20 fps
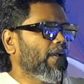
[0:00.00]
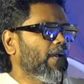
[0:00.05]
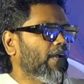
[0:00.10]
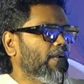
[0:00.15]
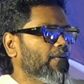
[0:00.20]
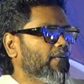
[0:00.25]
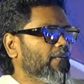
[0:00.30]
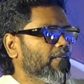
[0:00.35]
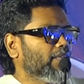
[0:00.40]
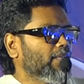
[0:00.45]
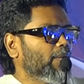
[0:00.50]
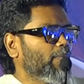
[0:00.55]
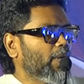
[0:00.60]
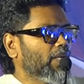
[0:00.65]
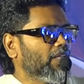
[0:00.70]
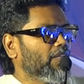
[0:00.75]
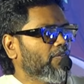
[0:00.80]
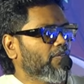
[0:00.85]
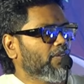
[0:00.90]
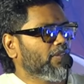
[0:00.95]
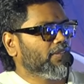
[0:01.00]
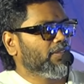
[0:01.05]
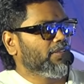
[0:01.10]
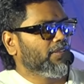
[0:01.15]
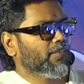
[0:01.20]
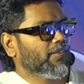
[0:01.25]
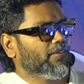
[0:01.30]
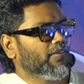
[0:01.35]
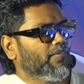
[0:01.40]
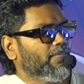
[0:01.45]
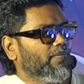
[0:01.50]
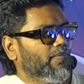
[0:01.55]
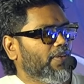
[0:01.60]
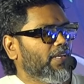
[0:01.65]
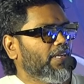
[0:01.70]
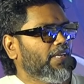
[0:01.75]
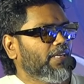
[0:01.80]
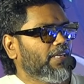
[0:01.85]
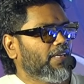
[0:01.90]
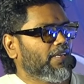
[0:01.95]
அண்ட் இந்த படத்தை வந்து
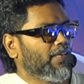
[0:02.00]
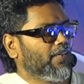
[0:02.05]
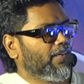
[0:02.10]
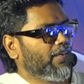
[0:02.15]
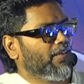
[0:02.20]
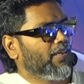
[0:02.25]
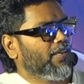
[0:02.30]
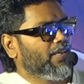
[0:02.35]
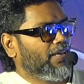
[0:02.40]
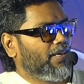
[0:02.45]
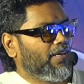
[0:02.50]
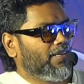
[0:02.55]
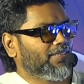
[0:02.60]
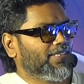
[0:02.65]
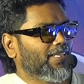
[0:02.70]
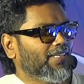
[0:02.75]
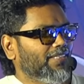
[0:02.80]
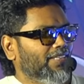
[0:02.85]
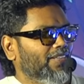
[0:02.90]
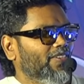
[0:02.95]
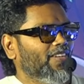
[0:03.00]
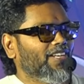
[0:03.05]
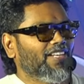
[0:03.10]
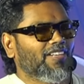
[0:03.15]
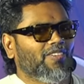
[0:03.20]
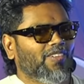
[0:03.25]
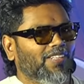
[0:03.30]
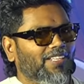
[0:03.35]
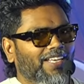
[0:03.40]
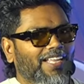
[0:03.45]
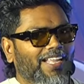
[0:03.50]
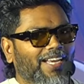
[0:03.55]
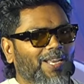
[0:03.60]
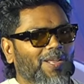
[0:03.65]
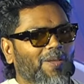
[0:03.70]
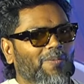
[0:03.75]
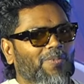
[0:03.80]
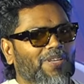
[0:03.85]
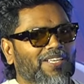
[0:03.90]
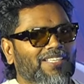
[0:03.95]
வெளியிடுற சக்திவேலன் வந்து
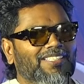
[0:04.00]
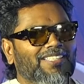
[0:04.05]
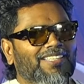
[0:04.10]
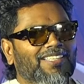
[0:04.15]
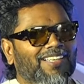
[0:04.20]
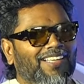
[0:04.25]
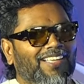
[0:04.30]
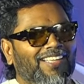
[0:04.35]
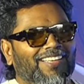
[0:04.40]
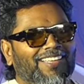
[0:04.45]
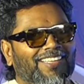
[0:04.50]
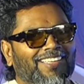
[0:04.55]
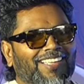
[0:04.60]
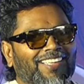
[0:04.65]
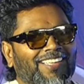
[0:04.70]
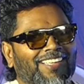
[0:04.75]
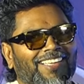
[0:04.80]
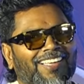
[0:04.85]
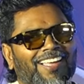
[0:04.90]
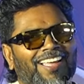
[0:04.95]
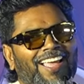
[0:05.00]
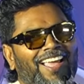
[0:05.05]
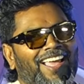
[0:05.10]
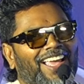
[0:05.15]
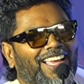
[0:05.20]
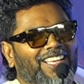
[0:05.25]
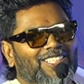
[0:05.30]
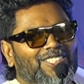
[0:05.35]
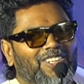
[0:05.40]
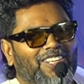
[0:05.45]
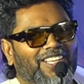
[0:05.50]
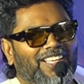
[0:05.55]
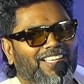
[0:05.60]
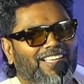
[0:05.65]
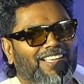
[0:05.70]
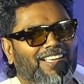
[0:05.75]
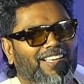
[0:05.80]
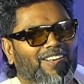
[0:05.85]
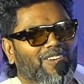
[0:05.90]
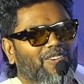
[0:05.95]
நிறைய பேசியிருக்காரு ஆக்சுவலி
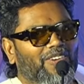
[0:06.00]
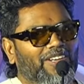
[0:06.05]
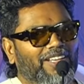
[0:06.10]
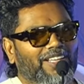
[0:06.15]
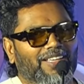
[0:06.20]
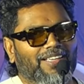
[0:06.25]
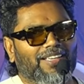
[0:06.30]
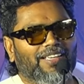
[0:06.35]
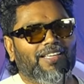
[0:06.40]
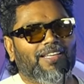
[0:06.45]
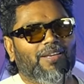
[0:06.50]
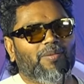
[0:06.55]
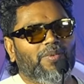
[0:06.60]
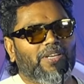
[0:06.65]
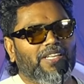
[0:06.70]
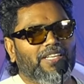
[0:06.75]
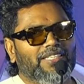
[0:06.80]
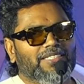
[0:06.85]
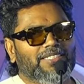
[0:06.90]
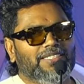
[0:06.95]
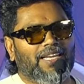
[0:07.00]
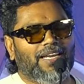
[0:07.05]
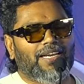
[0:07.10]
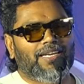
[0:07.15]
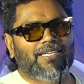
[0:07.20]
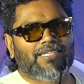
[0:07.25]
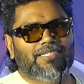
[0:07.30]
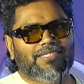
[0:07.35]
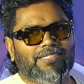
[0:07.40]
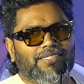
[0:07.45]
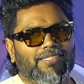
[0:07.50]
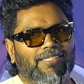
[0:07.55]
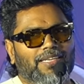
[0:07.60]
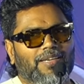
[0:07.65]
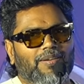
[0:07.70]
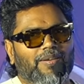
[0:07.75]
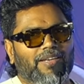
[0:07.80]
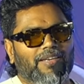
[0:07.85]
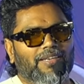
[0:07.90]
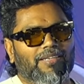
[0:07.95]
எங்களுடைய எப்படி ஸ்டார்ட் ஆச்சு
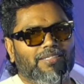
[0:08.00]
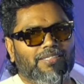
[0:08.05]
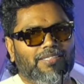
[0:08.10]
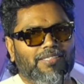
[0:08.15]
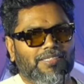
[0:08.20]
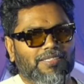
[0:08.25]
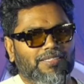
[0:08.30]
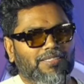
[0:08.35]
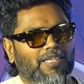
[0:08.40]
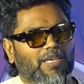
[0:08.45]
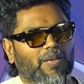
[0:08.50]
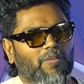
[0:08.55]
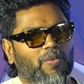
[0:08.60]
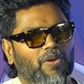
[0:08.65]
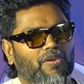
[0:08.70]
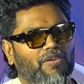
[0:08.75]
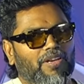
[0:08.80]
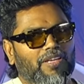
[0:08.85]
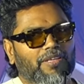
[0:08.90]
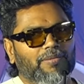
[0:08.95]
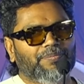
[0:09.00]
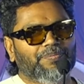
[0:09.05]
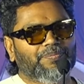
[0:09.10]
அப்படின்றது இந்த சினிமாவில்